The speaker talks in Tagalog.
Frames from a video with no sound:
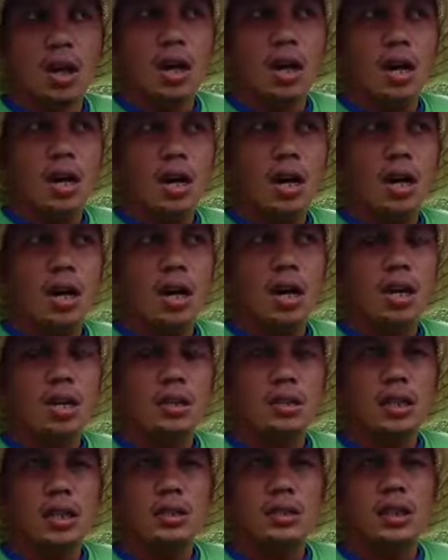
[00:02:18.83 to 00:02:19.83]
Uh,
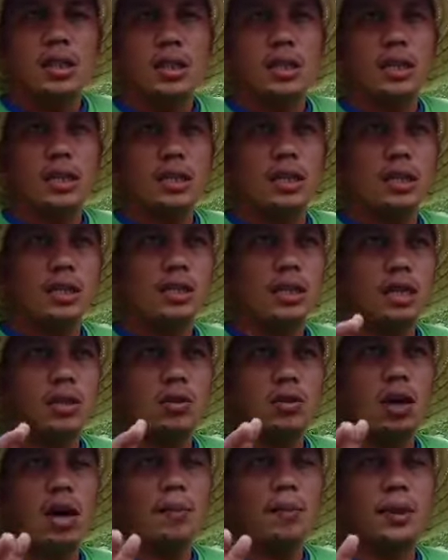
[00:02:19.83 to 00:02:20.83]
kasi
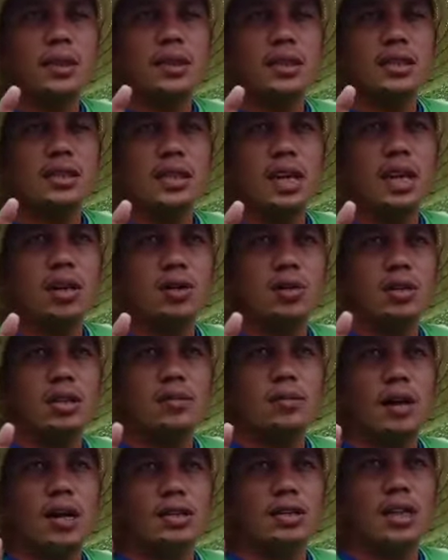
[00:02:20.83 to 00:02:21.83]
tatlo, apat na sako,
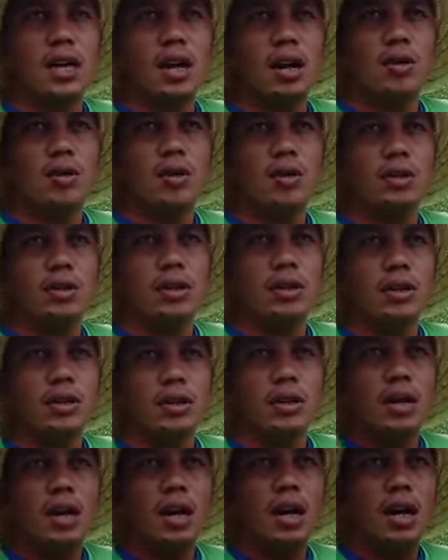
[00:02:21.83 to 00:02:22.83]
limang sako yon
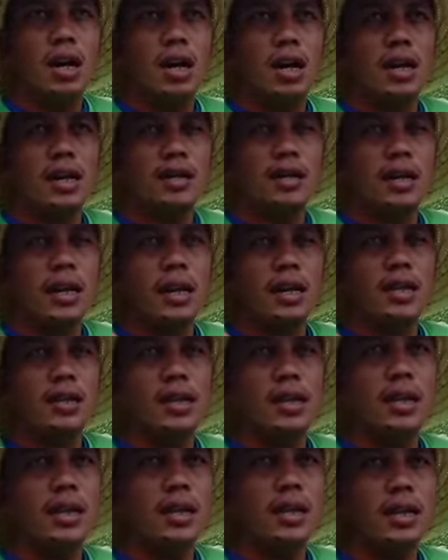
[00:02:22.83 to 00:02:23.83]
uh,
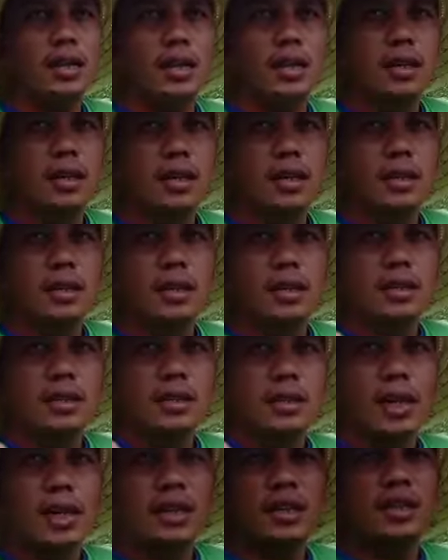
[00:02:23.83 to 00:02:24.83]
30,
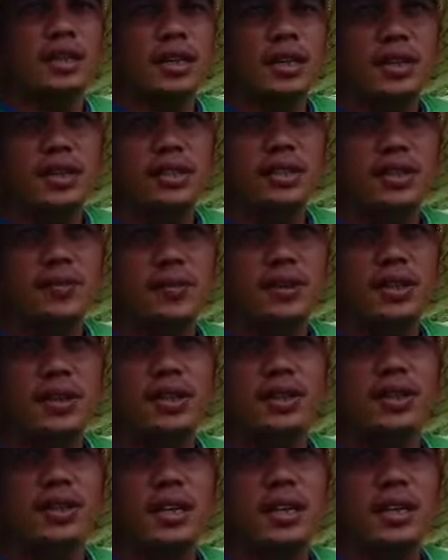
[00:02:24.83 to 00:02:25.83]
30,
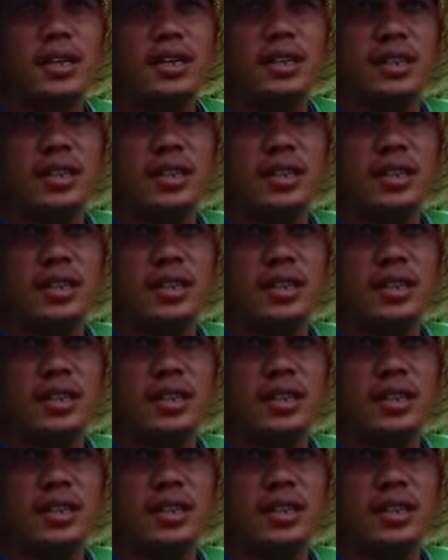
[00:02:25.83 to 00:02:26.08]
17,